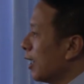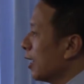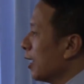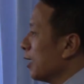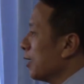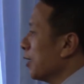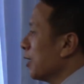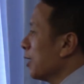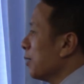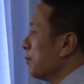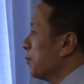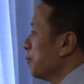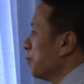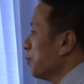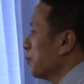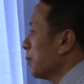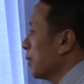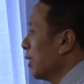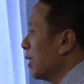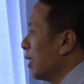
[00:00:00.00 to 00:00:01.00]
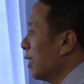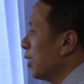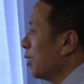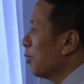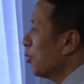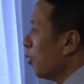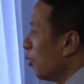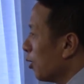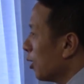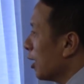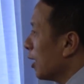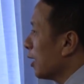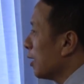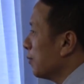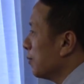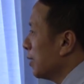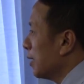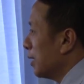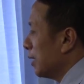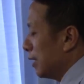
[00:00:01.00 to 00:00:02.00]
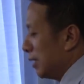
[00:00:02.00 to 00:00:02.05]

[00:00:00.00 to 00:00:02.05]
ดังๆให้หน่อยคนนอกก็ได้หรอ